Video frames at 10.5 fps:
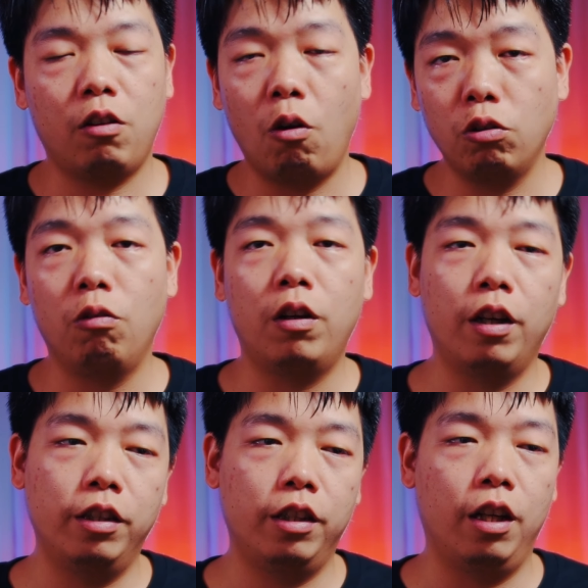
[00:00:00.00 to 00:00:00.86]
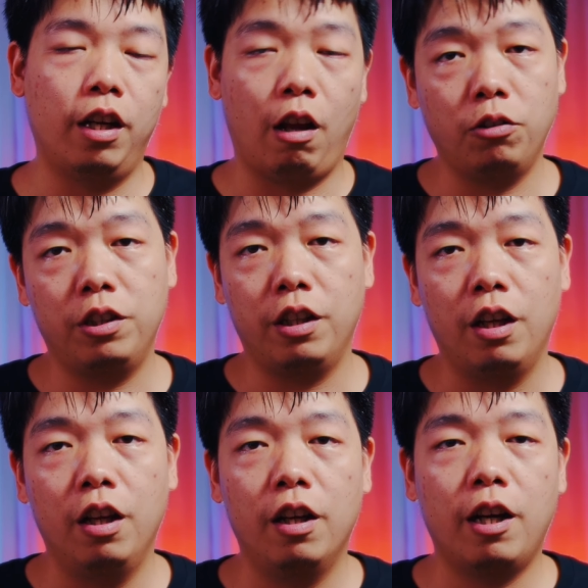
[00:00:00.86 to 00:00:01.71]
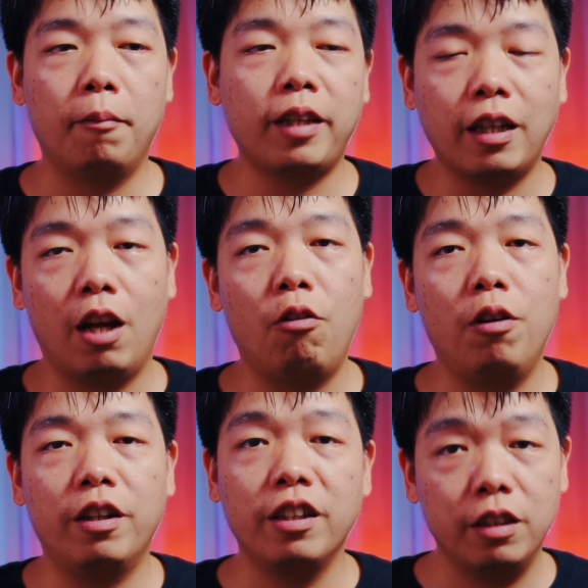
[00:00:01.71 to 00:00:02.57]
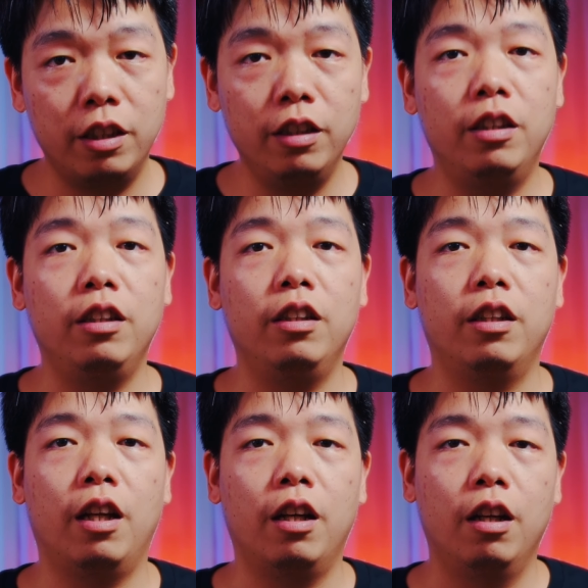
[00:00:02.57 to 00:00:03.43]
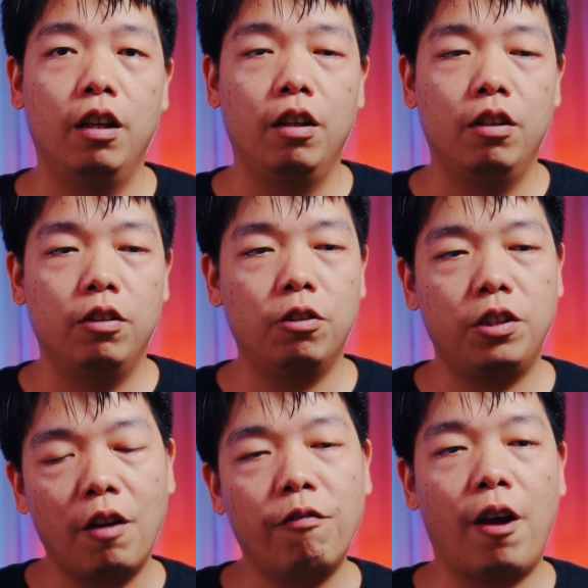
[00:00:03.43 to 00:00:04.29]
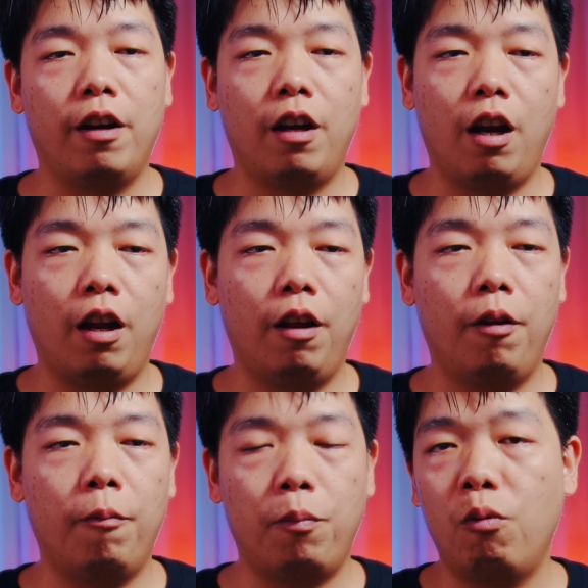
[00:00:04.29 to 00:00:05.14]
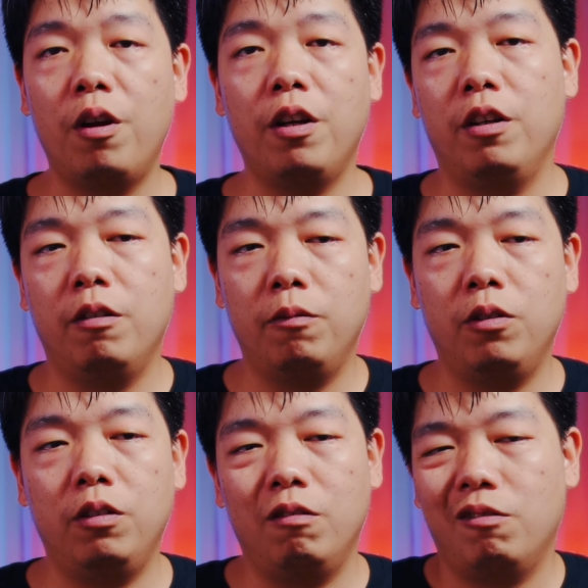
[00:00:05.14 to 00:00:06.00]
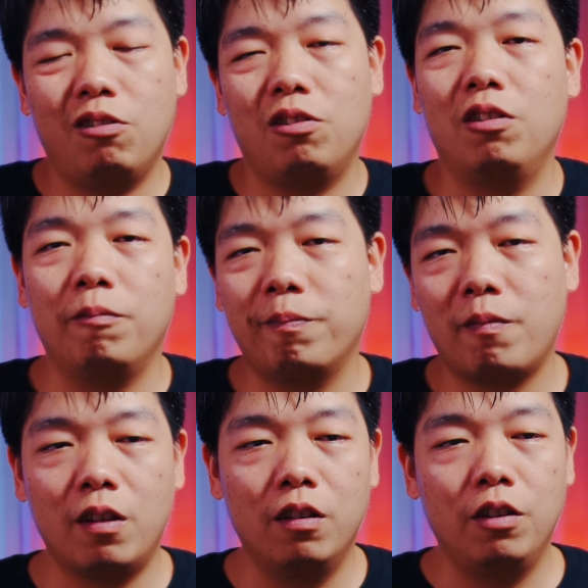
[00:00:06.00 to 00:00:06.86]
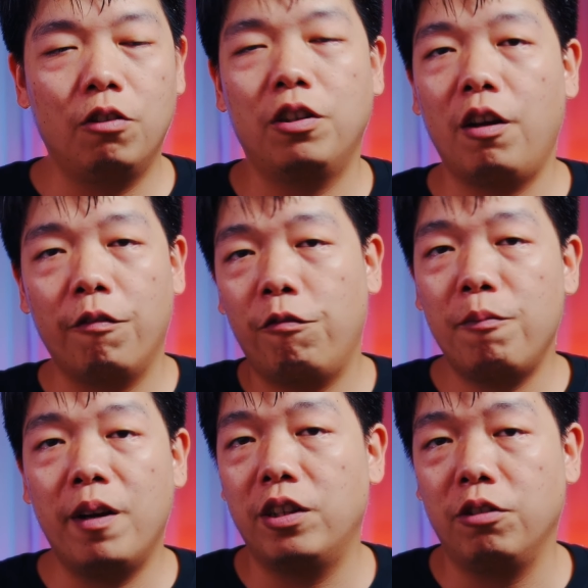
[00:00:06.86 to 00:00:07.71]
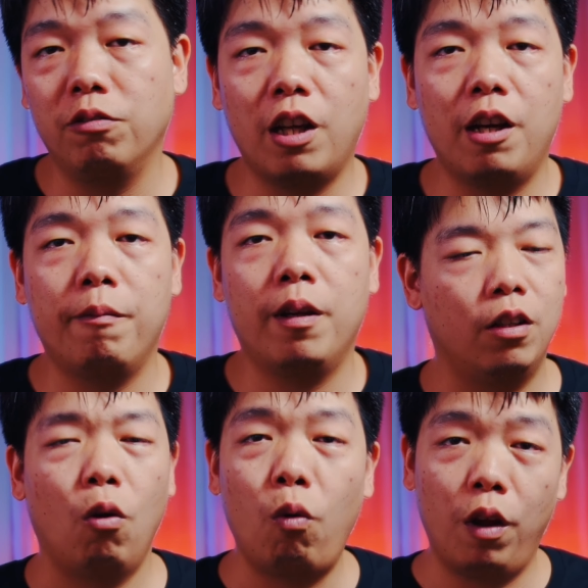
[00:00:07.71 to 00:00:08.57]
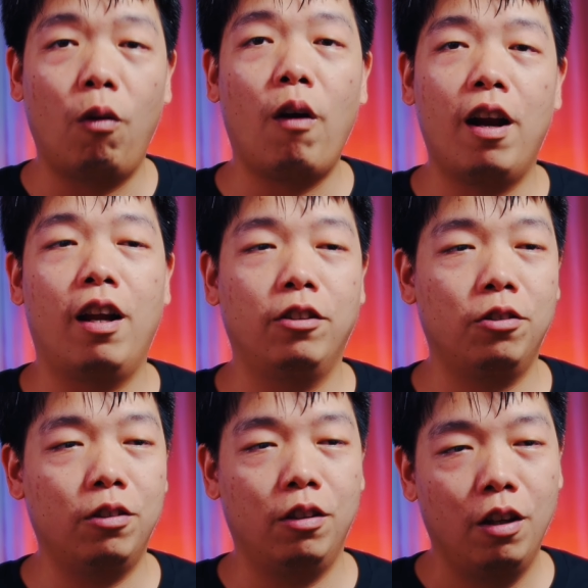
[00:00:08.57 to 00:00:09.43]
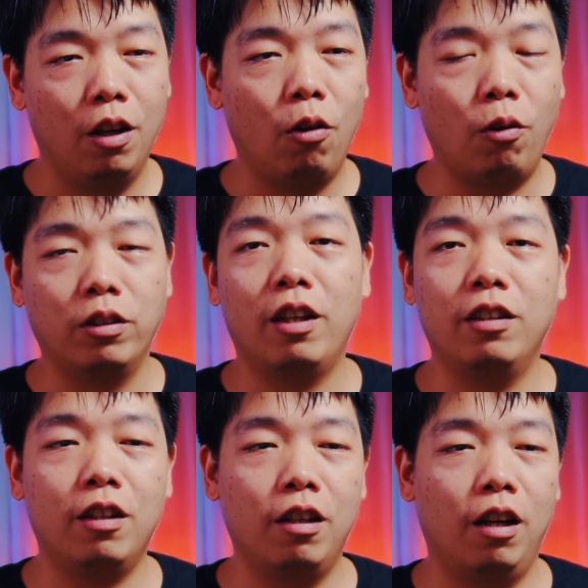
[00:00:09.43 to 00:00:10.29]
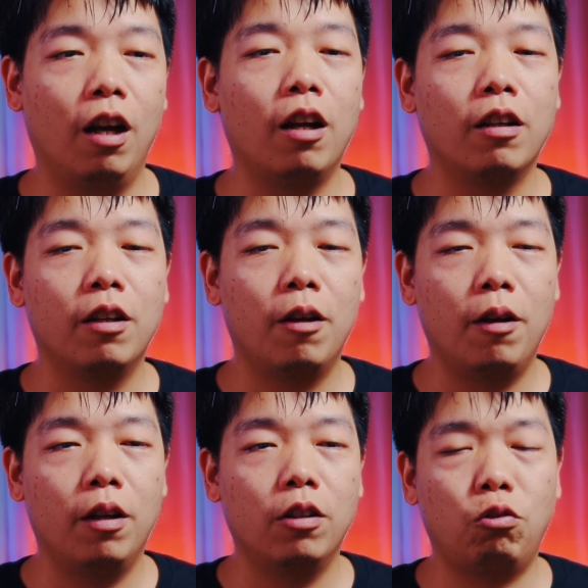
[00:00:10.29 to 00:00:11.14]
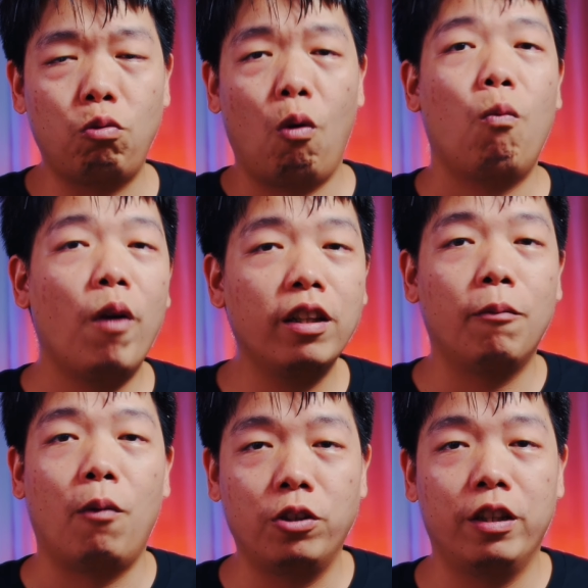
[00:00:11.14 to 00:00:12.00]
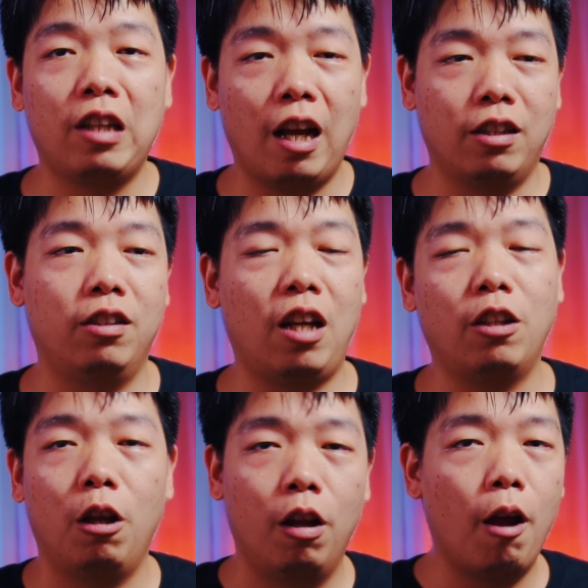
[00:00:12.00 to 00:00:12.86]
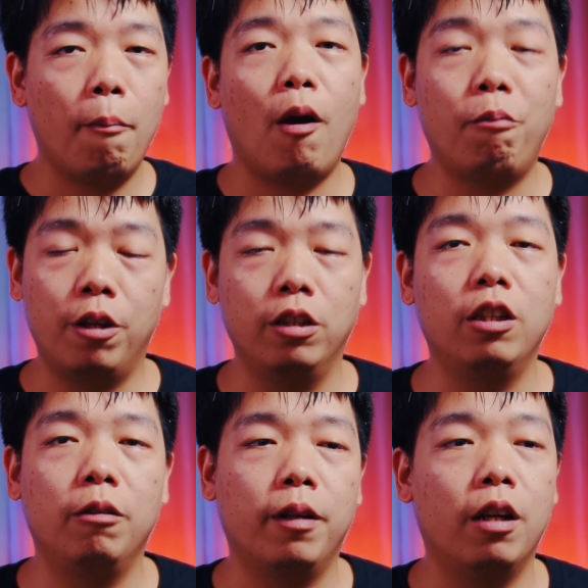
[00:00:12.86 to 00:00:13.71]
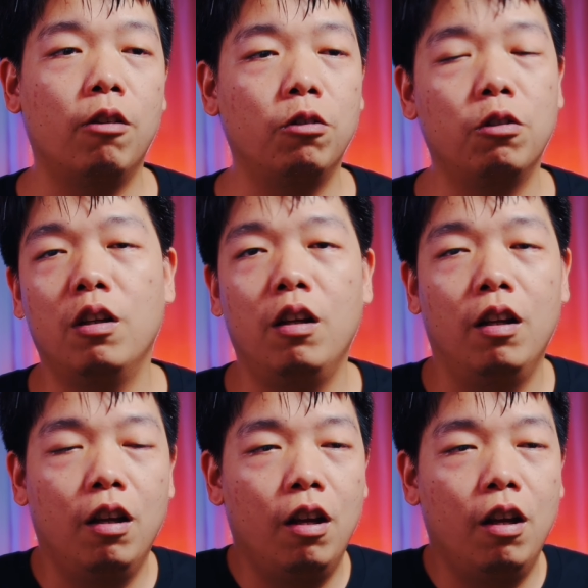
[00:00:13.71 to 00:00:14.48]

沟通和一些了解，那么大家会更亲近一点。就相反，不会就是 有些很负面的情绪在里面，毁坏了，就是毁在这个所谓的某些大师他的暴脾气里面，我觉得